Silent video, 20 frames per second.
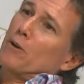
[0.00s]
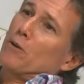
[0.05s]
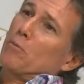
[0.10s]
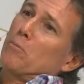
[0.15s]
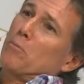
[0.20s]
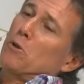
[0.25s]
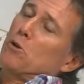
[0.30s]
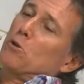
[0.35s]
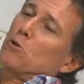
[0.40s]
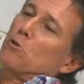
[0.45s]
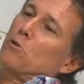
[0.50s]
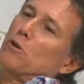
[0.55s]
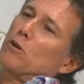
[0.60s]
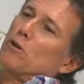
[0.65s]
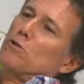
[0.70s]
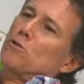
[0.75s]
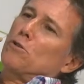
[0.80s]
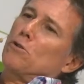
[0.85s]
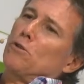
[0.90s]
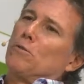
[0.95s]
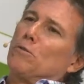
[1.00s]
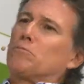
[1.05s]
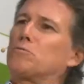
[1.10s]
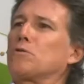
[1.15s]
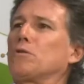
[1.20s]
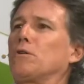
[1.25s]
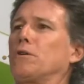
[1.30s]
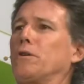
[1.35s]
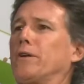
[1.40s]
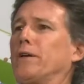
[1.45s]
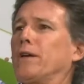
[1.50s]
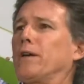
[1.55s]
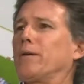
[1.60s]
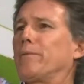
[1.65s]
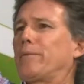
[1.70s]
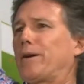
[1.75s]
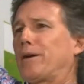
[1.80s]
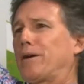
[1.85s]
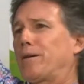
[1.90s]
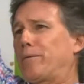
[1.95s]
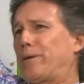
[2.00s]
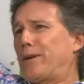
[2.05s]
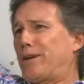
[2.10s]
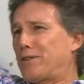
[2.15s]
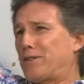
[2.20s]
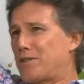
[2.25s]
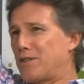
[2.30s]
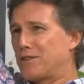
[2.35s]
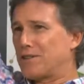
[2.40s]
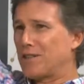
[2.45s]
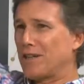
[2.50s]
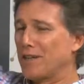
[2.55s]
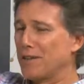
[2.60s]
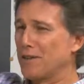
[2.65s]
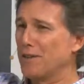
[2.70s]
en medio de todo eso, sorry, I am Argentine, y